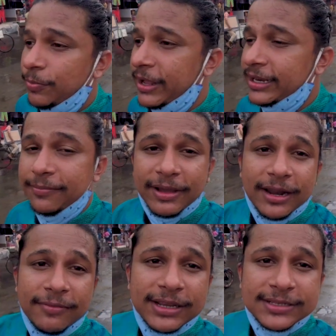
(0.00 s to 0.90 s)
दोपहर की
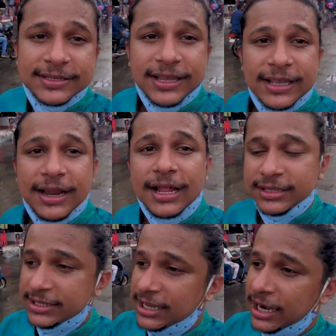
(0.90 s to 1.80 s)
बारह बजे से रात
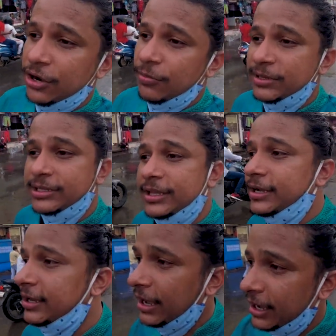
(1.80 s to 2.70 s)
की साढ़े नौ बजे
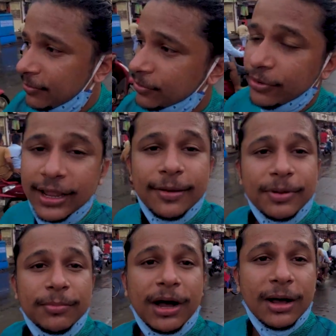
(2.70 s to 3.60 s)
तक आपको यहाँ
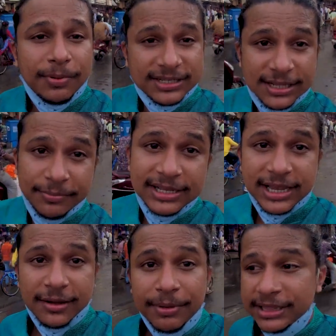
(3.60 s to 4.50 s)
पर महाप्रसाद मिल
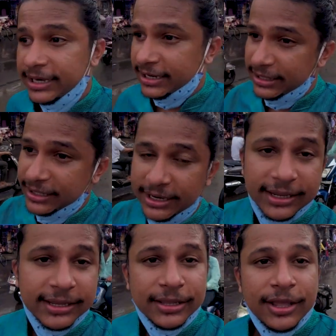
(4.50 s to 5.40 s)
जाएगा मंदिर के अंदर
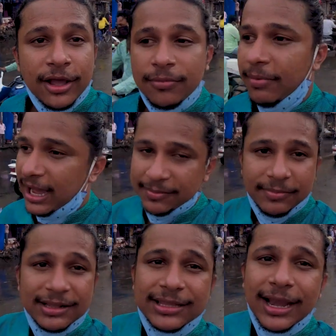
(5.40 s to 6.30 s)
ही बाहर
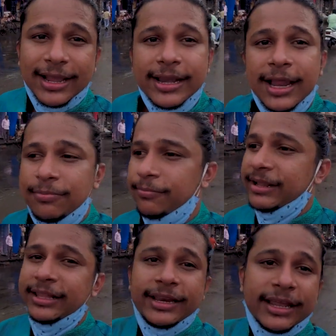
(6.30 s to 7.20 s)
भी मिलता है लेकिन आप
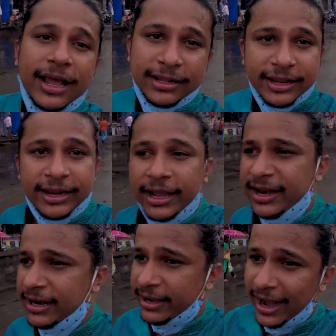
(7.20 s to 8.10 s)
मंदिर के अंदर ही
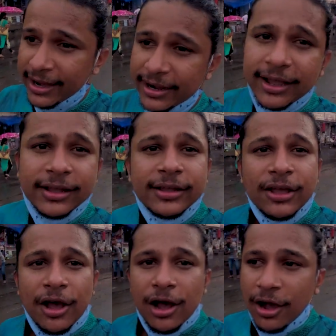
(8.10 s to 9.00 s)
खाने का ट्राई करना
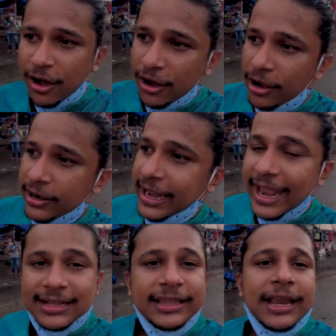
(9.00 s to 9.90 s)
और
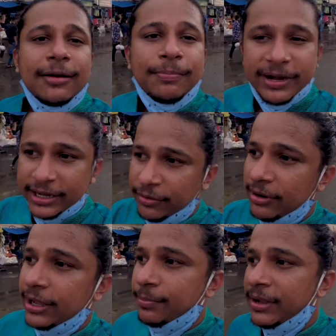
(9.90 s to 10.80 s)
एक दिन आप
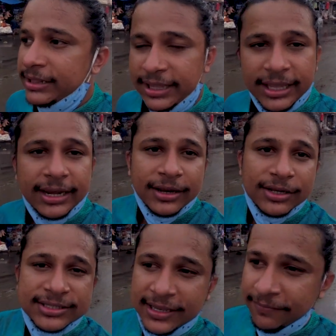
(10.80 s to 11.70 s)
पर्टिकुलर मंदिर
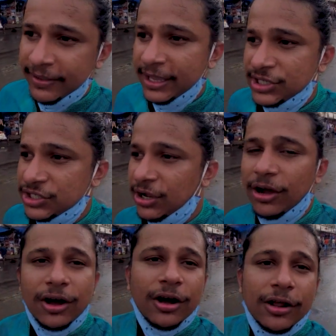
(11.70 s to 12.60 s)
सी बीच
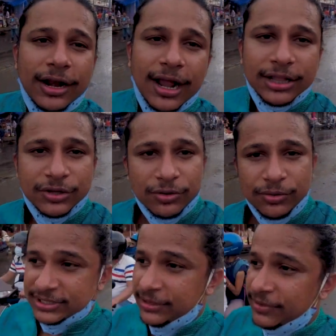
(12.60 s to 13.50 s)
और रात को
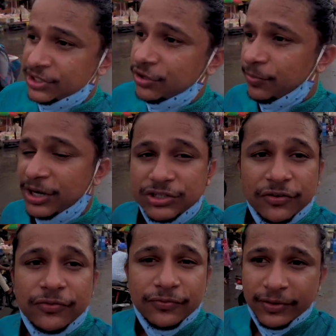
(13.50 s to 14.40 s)
सी बीच के ऊपर
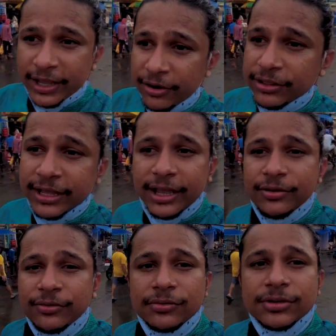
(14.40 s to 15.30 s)
जो फेयर होता है